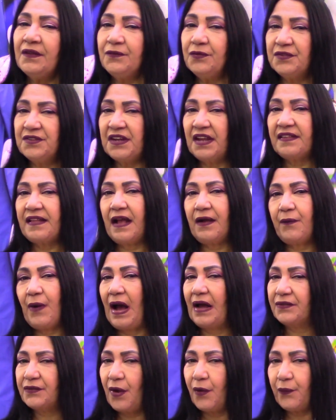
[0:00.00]
do
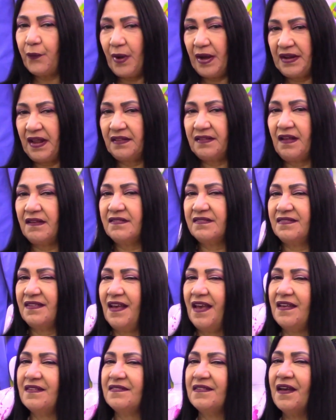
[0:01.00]
34 ao
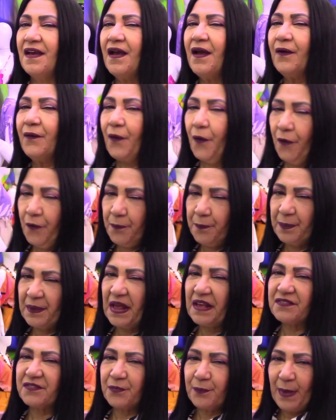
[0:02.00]
46, com um
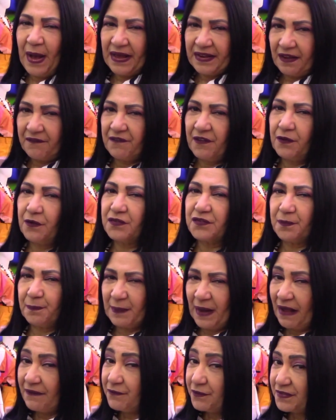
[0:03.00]
preço maravilhoso
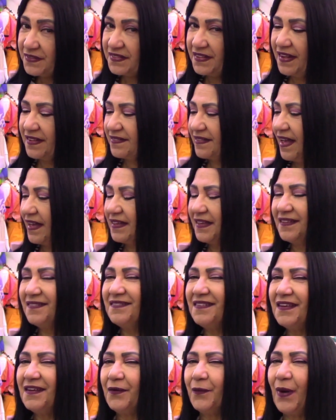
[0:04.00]
para vocês aí
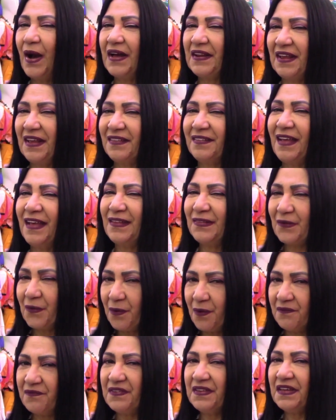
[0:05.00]
de R$
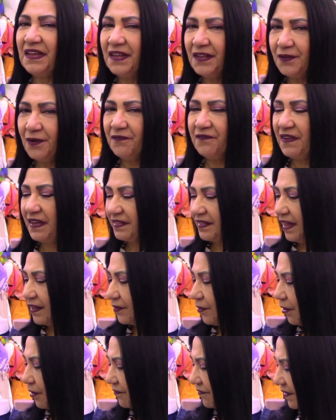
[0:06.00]

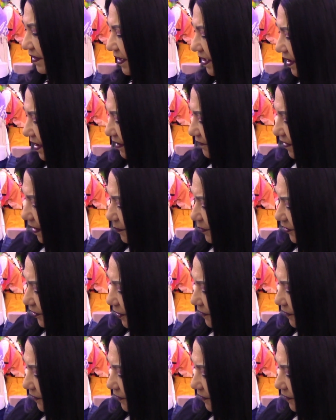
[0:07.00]
49,99. Vamos